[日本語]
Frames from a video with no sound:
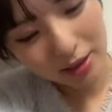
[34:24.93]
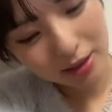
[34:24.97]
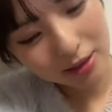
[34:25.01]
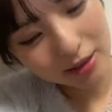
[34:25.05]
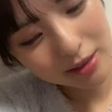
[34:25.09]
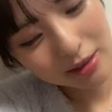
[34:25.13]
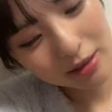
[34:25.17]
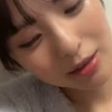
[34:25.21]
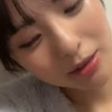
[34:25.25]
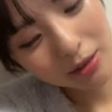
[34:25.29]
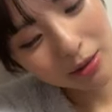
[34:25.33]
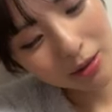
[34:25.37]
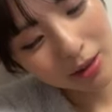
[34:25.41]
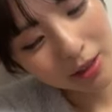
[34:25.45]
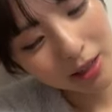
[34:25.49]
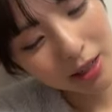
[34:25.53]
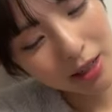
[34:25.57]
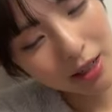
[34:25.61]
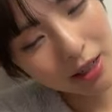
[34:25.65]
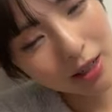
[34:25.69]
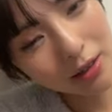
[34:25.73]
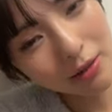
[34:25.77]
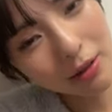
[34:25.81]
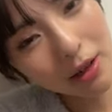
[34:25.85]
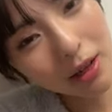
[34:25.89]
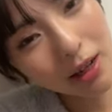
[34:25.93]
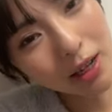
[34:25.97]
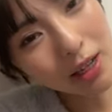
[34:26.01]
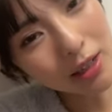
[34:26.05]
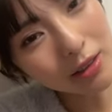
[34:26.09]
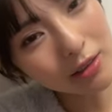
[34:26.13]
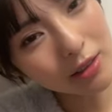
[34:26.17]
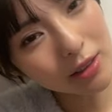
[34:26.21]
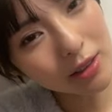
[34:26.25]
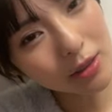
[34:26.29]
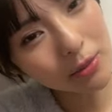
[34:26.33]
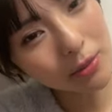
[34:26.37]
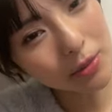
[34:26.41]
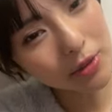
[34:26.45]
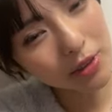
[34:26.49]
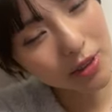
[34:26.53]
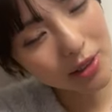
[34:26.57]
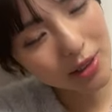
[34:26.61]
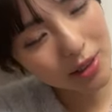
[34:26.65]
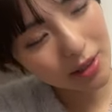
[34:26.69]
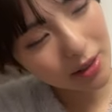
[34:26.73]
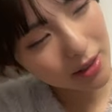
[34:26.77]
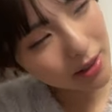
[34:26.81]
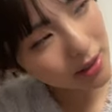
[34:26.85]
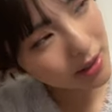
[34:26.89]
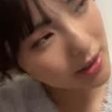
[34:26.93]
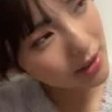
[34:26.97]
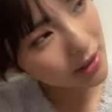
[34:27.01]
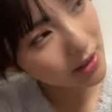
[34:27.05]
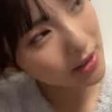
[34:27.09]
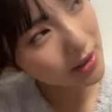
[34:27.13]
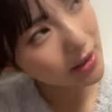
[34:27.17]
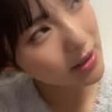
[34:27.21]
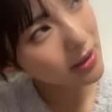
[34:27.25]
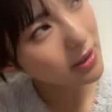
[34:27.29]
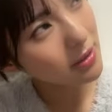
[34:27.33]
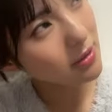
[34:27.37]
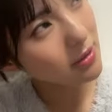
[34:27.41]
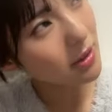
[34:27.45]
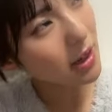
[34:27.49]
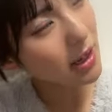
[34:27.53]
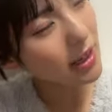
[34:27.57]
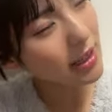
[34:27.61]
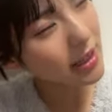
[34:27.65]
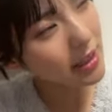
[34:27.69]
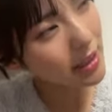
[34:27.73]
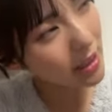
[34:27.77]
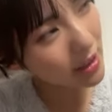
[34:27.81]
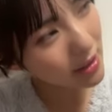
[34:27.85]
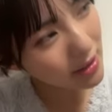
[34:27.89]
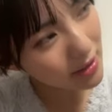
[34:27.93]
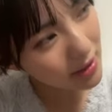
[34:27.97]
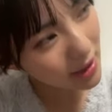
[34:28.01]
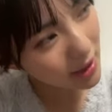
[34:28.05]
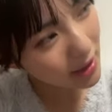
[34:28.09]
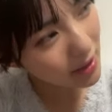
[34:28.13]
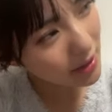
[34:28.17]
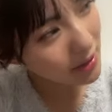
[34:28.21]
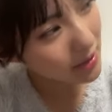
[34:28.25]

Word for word: すごいねわかる気持ち湧きたく